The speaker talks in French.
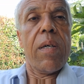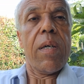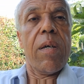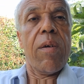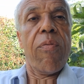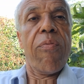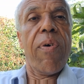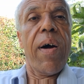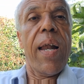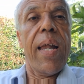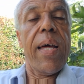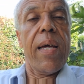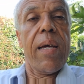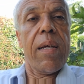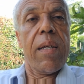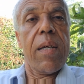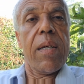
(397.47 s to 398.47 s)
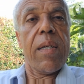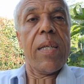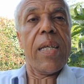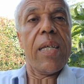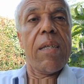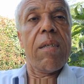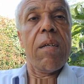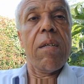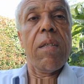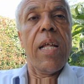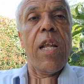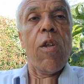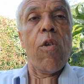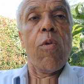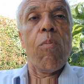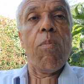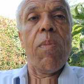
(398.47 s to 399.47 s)
Il fallait des
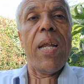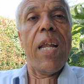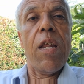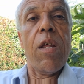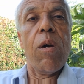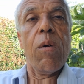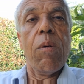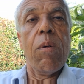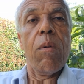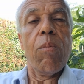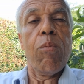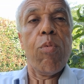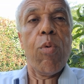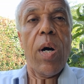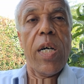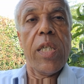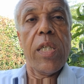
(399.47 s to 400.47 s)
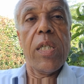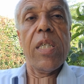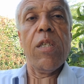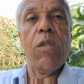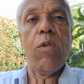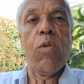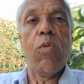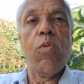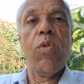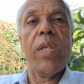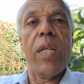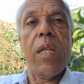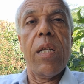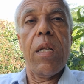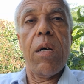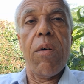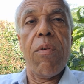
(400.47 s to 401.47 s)
centaines de millions pour acheter une
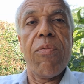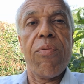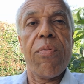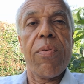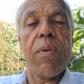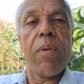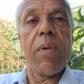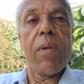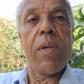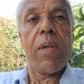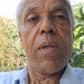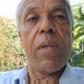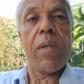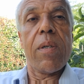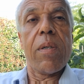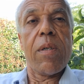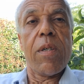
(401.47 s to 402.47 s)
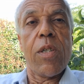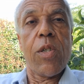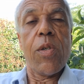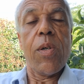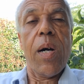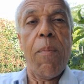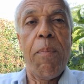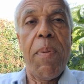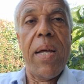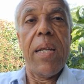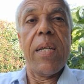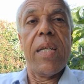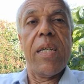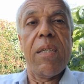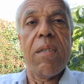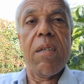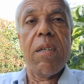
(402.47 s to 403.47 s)
douzaine d'œufs. Je répète,
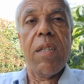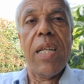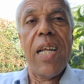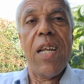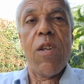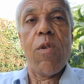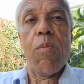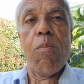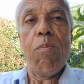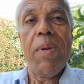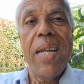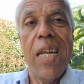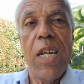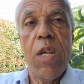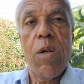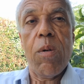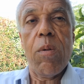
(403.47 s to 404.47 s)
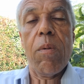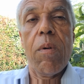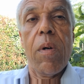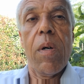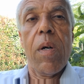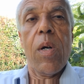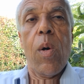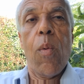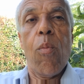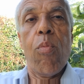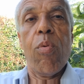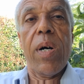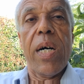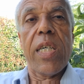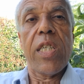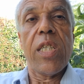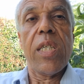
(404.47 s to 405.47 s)
des centaines de millions
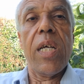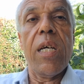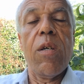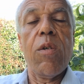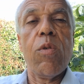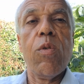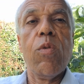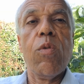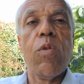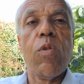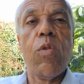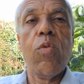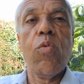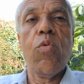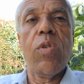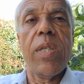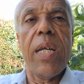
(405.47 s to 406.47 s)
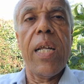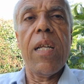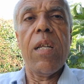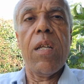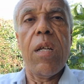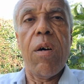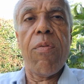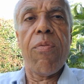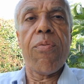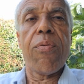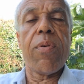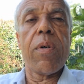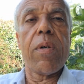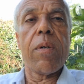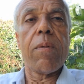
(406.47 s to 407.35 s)
pour acheter une douzaine d'œufs.